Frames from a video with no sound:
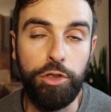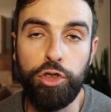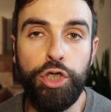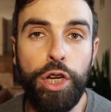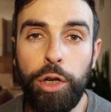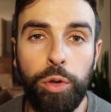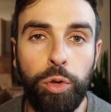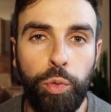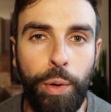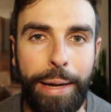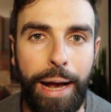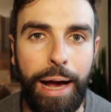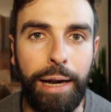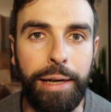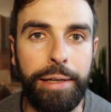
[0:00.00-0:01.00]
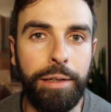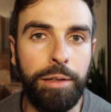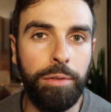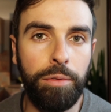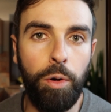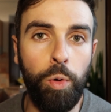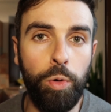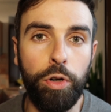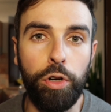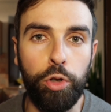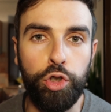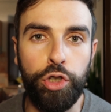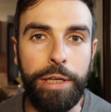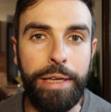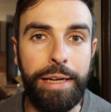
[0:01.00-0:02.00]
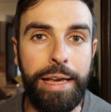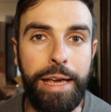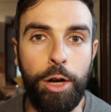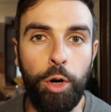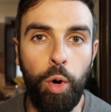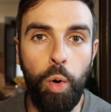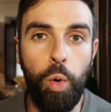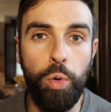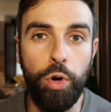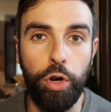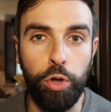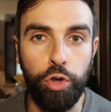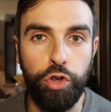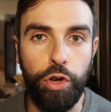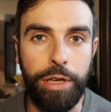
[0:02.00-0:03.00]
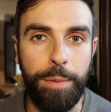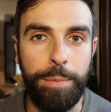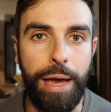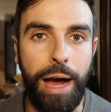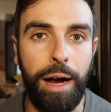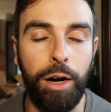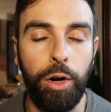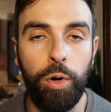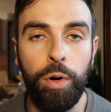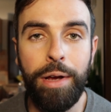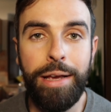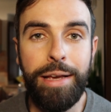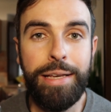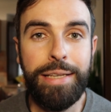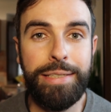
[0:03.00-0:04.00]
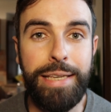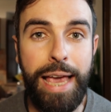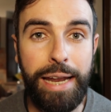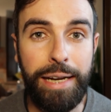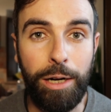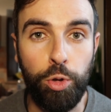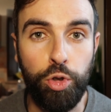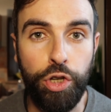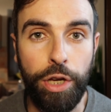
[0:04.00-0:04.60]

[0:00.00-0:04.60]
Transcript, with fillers: Scelgono due galli, uno lo sceglie nero, uno lo sceglie bianco. Siena lo